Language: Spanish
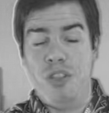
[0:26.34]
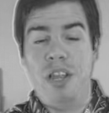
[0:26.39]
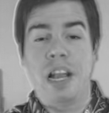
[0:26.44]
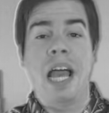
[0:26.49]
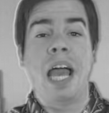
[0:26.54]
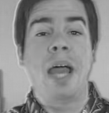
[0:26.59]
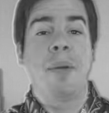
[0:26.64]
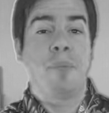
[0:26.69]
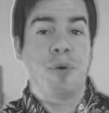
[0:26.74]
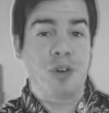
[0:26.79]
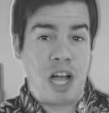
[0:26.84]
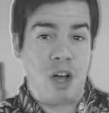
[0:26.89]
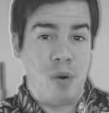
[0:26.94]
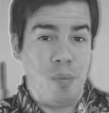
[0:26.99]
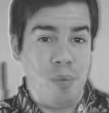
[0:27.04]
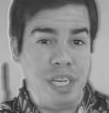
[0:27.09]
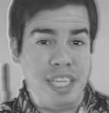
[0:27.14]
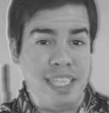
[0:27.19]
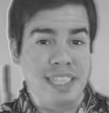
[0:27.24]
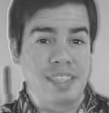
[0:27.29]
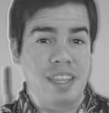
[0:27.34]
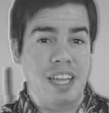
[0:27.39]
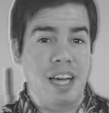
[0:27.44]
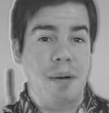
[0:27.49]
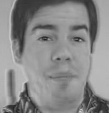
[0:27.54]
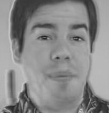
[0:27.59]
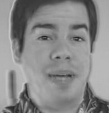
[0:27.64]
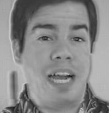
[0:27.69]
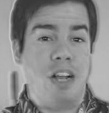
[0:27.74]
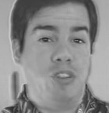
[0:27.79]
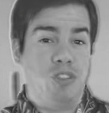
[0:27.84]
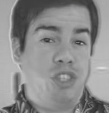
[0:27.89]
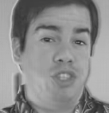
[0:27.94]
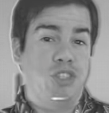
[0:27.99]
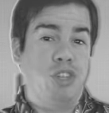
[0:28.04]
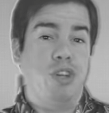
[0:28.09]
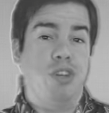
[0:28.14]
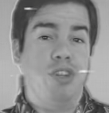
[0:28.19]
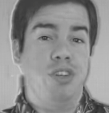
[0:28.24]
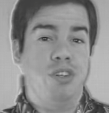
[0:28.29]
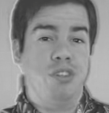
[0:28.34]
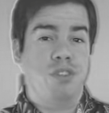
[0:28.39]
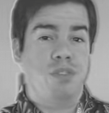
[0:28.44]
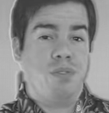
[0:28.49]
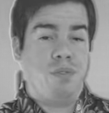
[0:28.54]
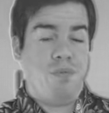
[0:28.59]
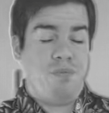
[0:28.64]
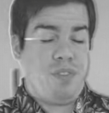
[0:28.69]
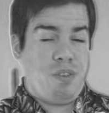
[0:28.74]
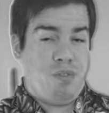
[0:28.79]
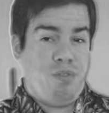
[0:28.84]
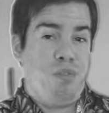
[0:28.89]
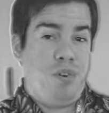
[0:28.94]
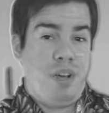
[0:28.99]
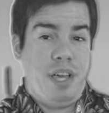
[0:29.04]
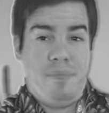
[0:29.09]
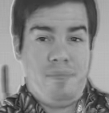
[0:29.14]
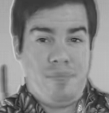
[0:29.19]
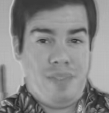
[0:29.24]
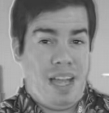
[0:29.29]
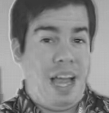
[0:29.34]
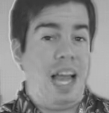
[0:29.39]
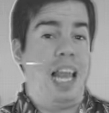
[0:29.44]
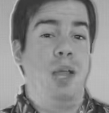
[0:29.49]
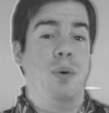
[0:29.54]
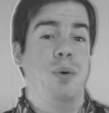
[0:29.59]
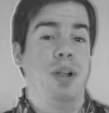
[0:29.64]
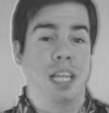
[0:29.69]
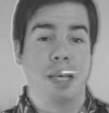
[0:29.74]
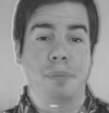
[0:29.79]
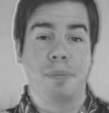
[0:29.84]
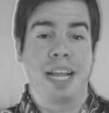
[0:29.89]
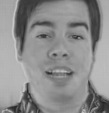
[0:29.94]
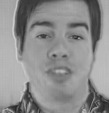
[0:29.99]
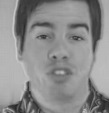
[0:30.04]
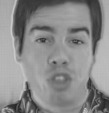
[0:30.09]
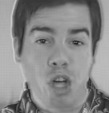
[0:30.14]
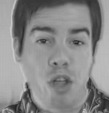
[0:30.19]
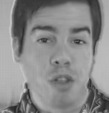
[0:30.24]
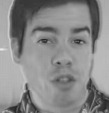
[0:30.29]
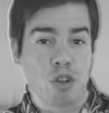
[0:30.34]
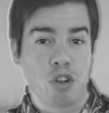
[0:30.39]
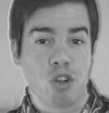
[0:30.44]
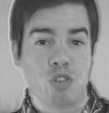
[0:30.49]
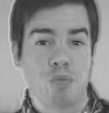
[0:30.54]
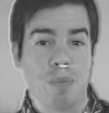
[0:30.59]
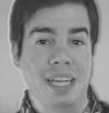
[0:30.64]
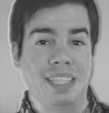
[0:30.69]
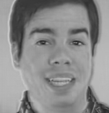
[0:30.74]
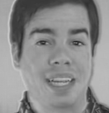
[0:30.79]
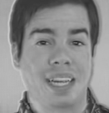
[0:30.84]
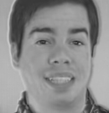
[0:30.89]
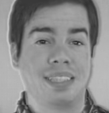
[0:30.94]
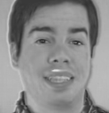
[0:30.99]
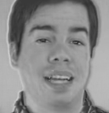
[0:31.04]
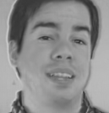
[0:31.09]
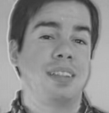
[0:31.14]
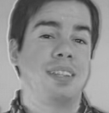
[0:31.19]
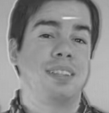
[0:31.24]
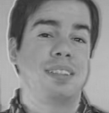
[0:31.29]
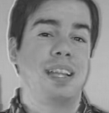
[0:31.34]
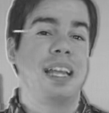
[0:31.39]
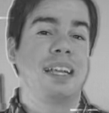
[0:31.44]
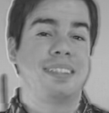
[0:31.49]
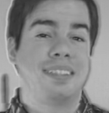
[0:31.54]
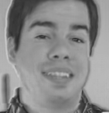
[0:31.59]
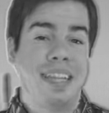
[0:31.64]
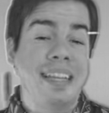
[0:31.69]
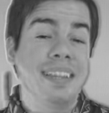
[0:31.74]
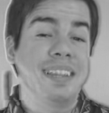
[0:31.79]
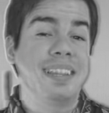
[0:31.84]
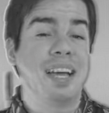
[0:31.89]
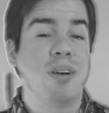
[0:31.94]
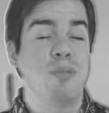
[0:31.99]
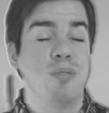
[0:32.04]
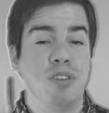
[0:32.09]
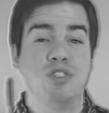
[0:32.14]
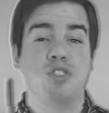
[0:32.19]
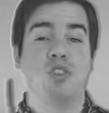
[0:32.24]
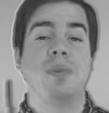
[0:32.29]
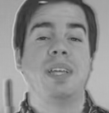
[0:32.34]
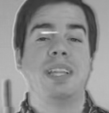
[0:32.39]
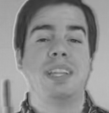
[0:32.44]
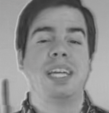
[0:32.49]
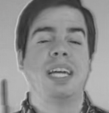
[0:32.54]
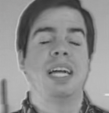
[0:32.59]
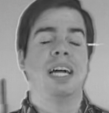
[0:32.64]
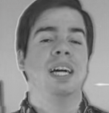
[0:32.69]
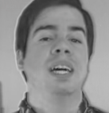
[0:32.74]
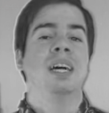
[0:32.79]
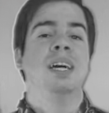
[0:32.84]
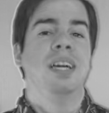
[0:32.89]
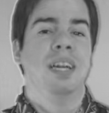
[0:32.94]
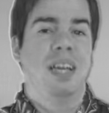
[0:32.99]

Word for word: de la época comunista para los estonios fue, al igual que para todos los países restantes de la extinta Unión Soviética,